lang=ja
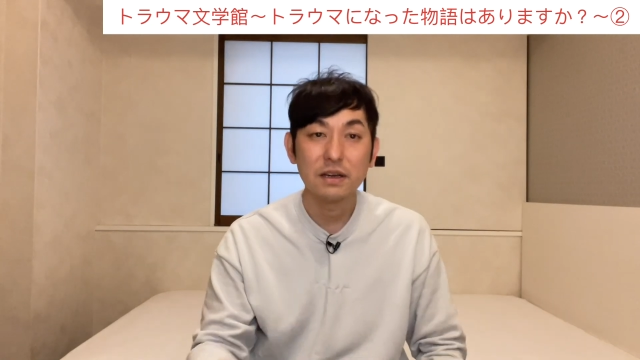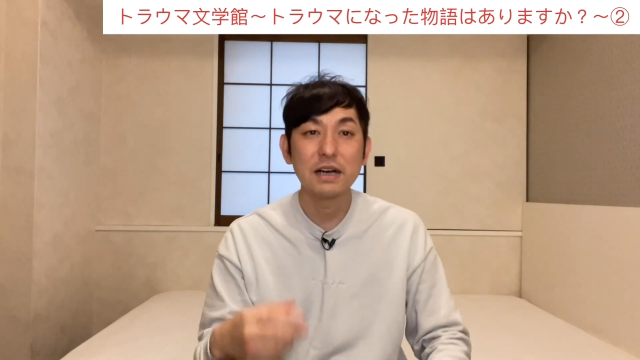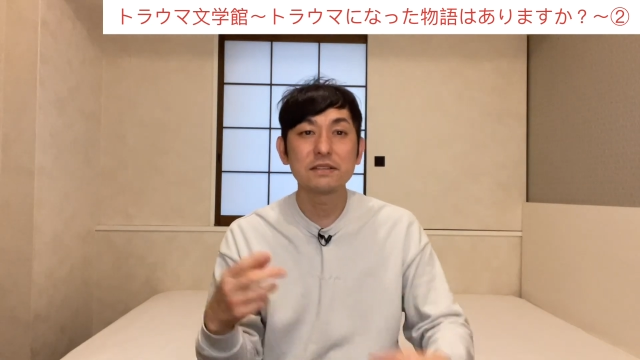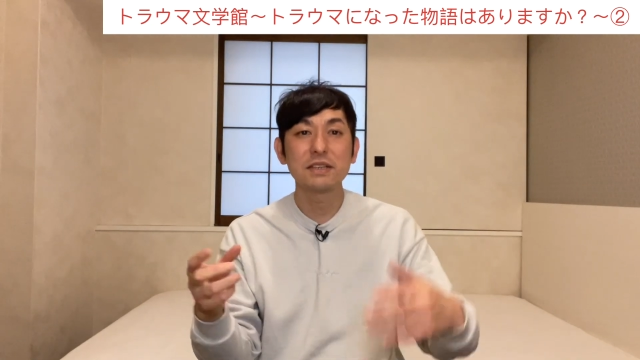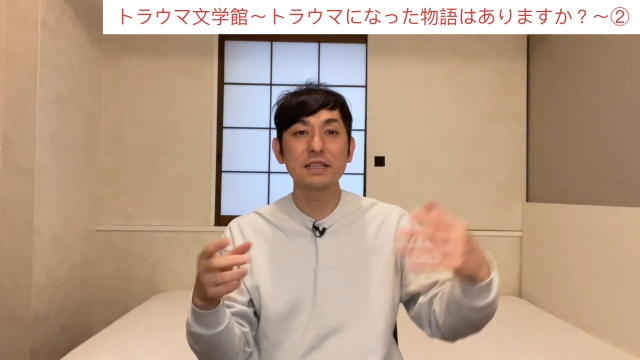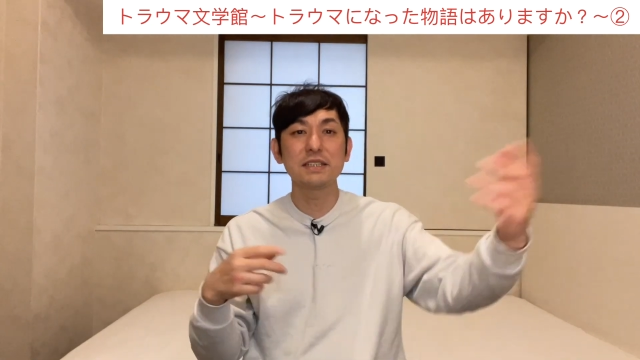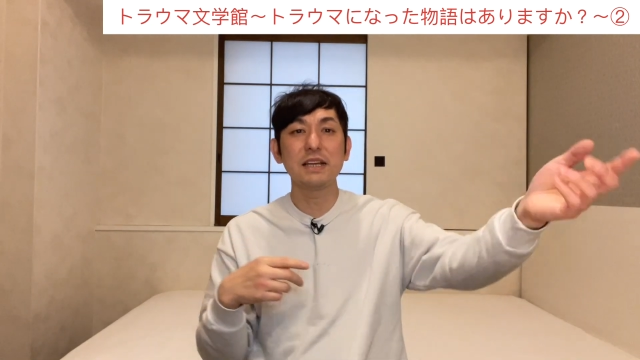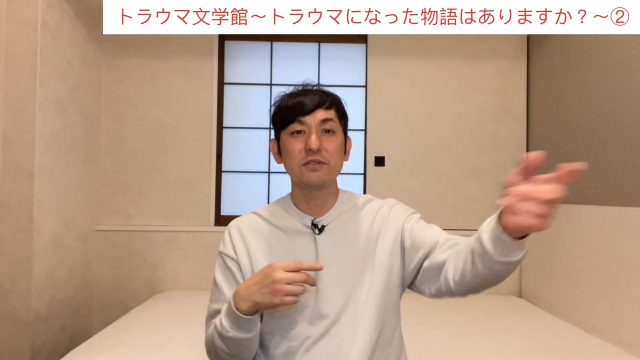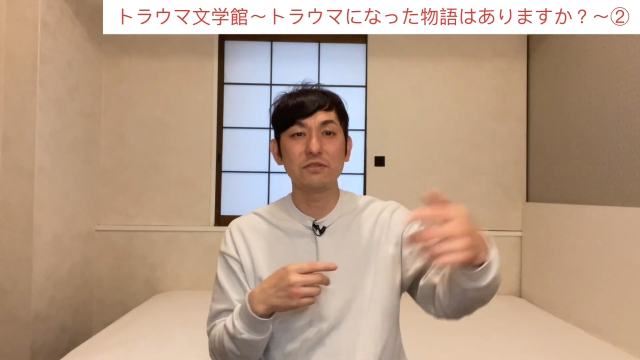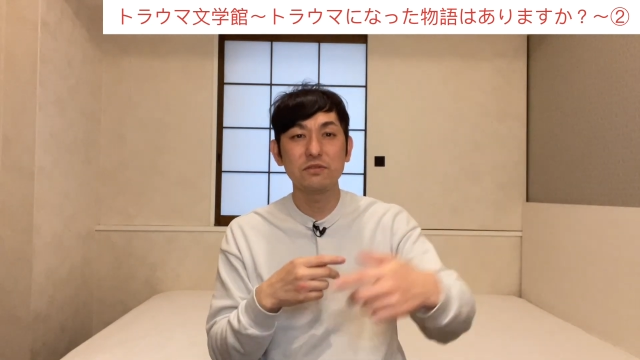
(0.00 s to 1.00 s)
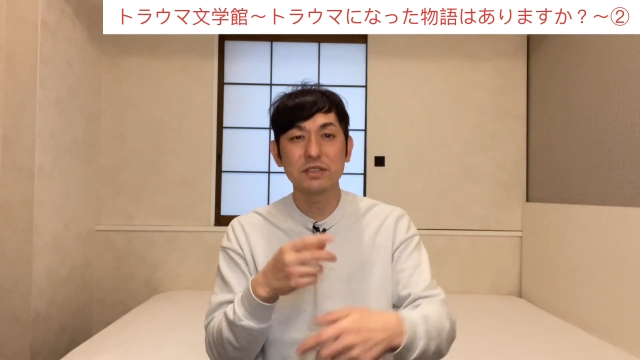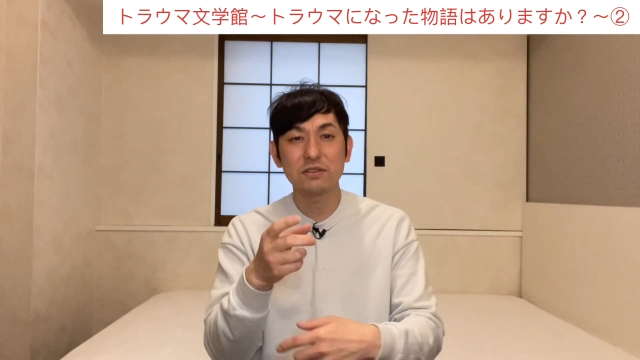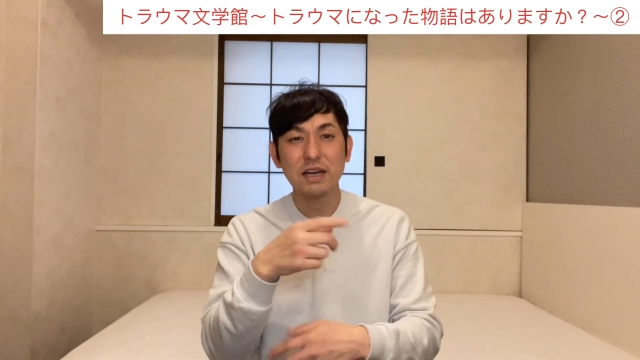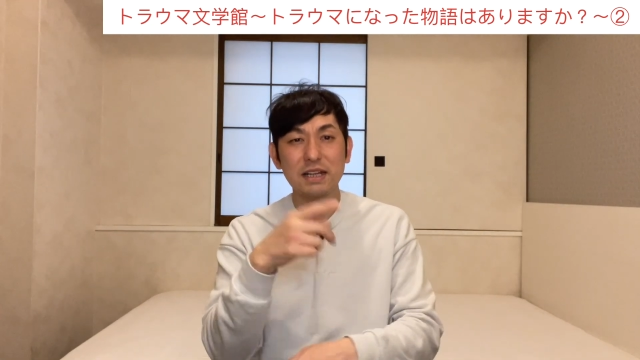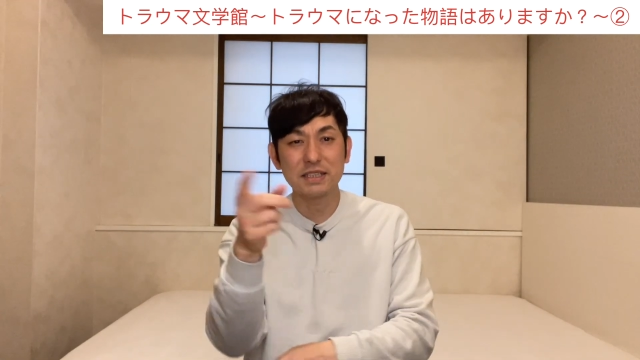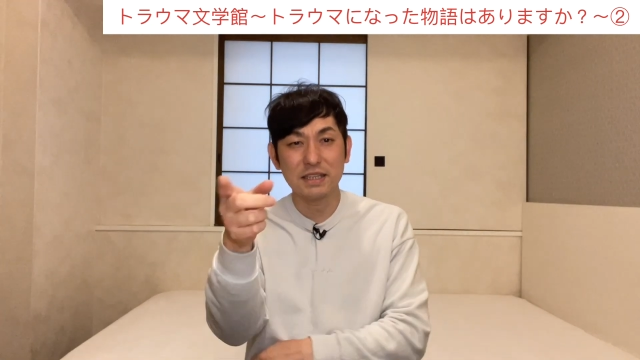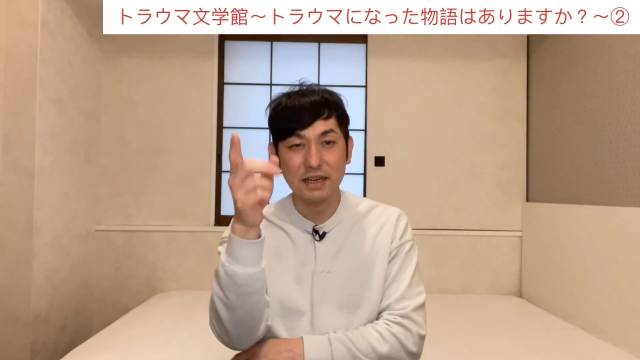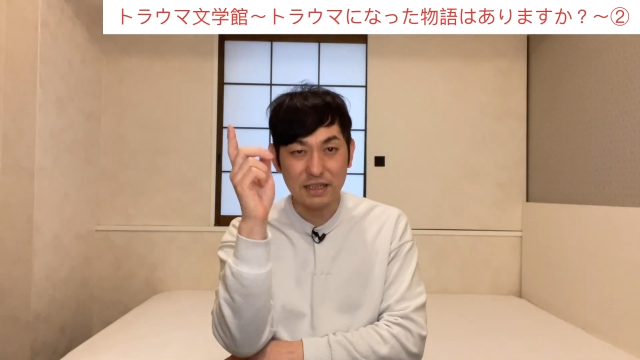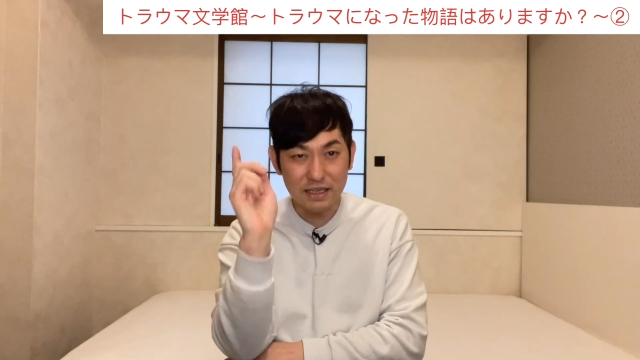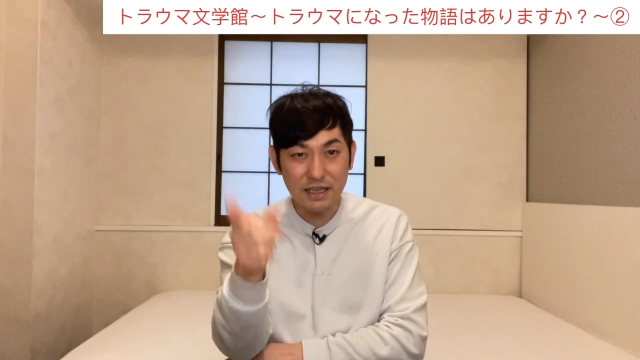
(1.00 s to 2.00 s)
学生時代の友人と話してた
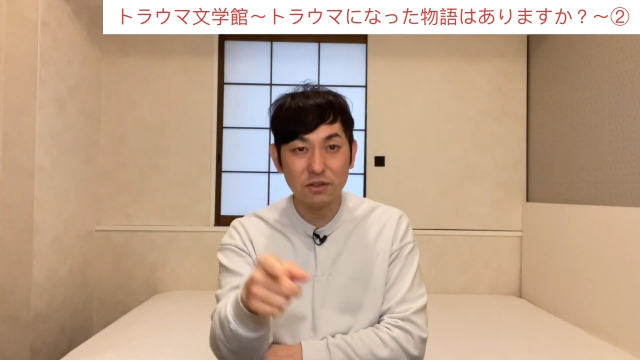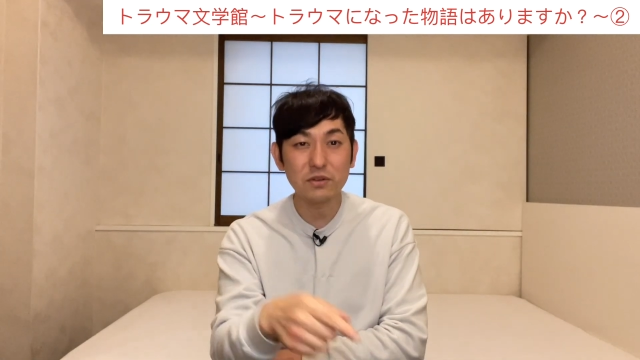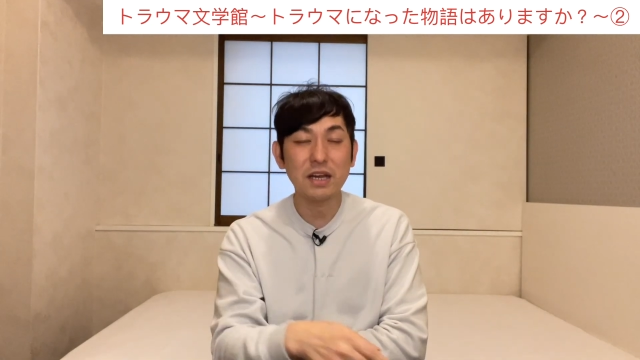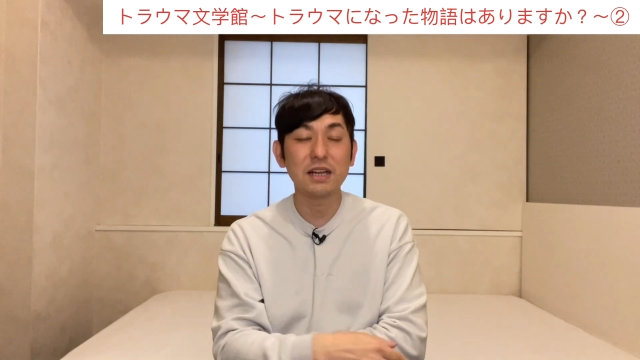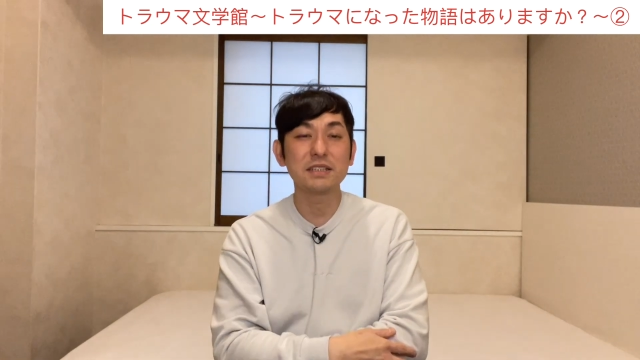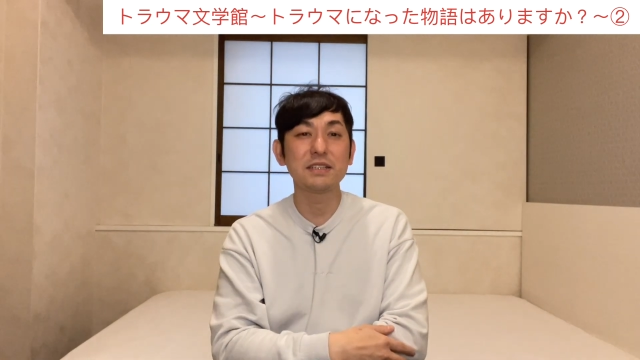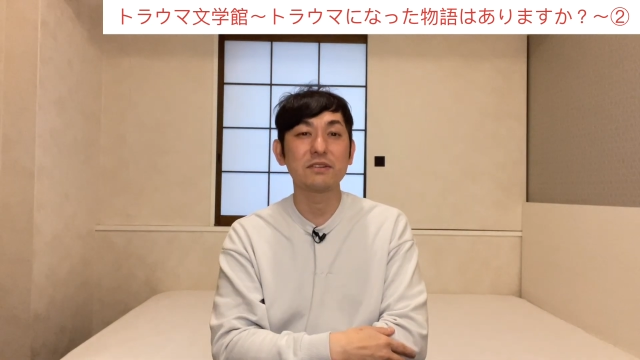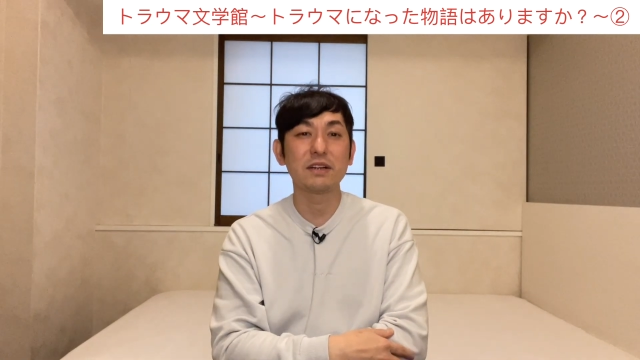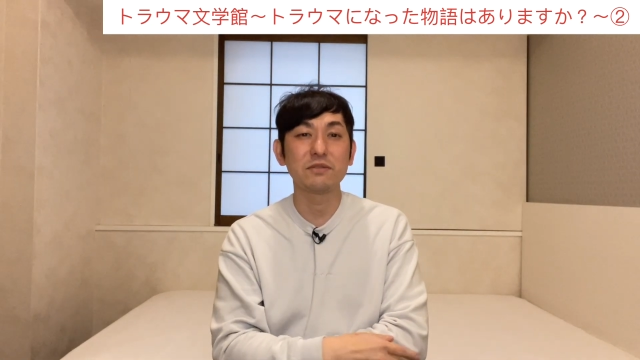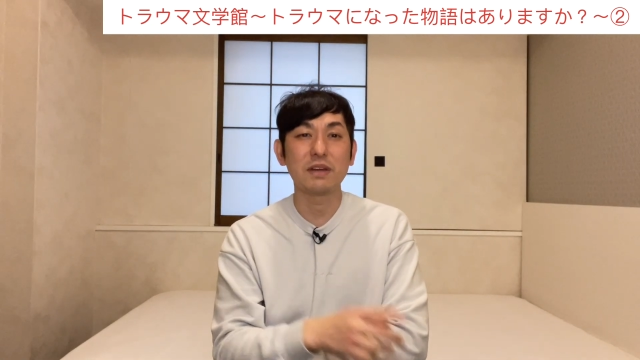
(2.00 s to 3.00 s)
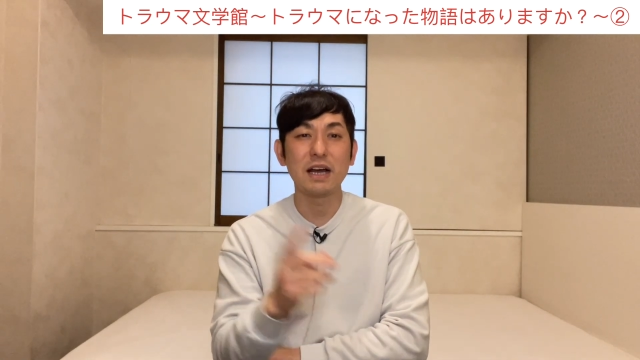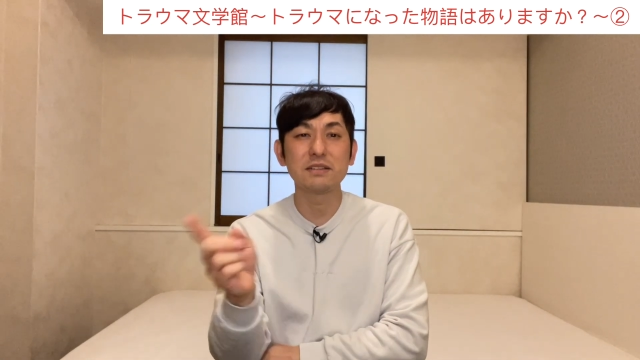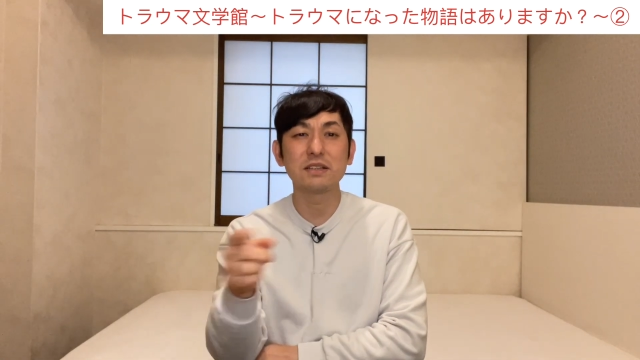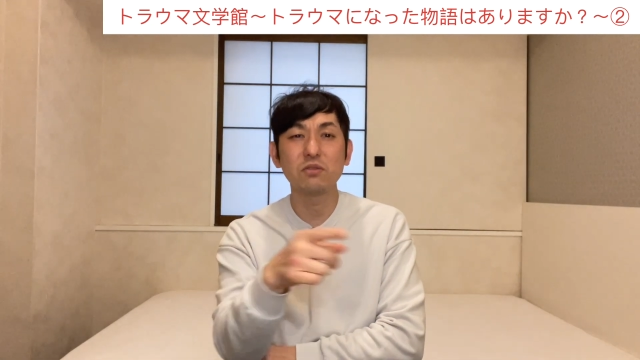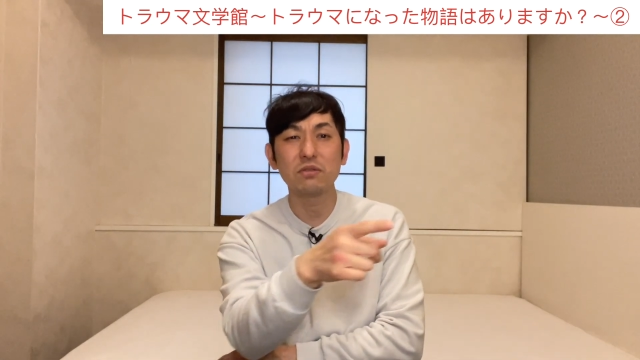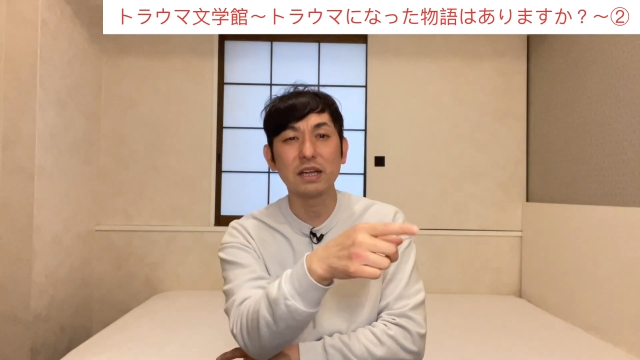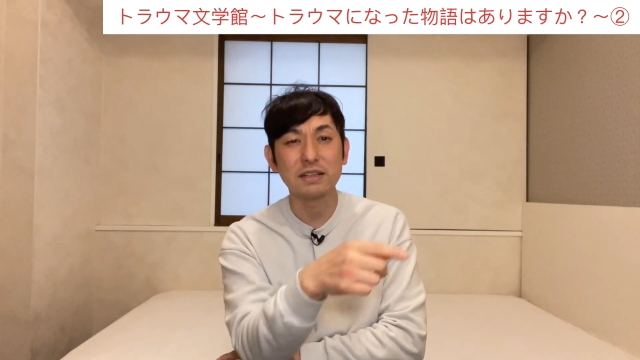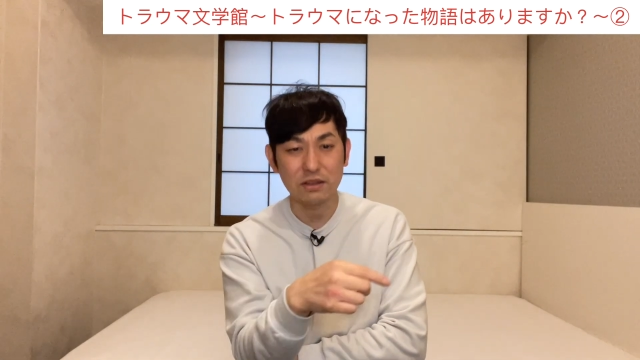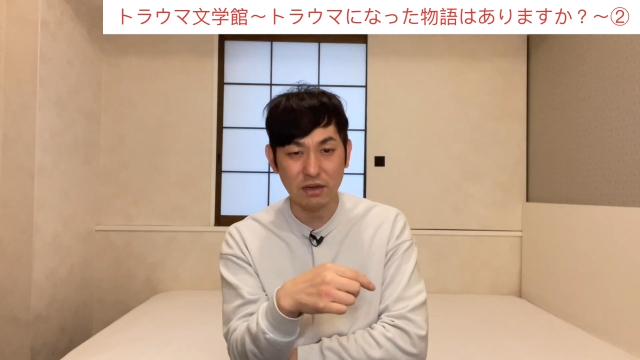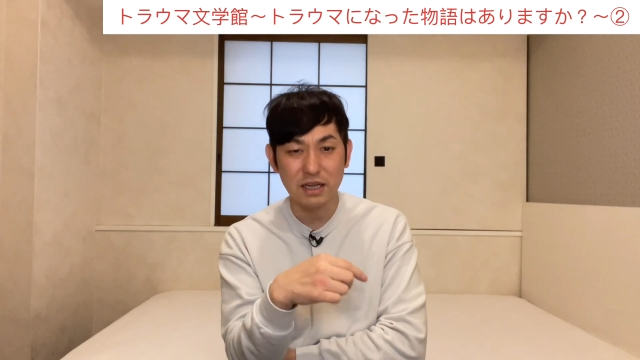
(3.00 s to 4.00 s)
ら大体どんな話になるかって言ったらあいつはどうなっ
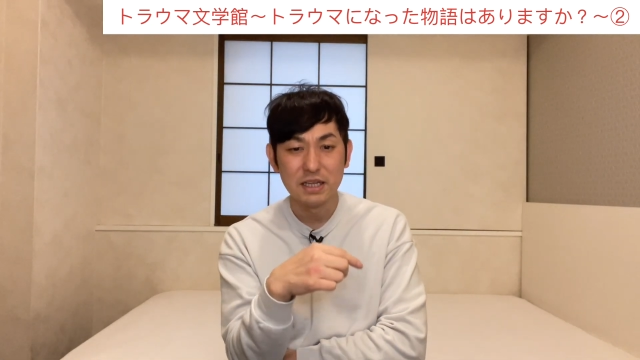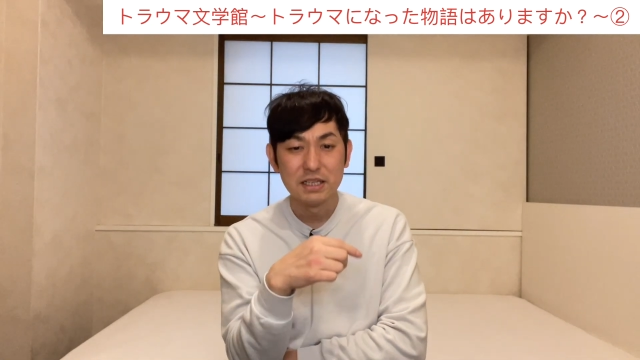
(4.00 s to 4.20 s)
たとか、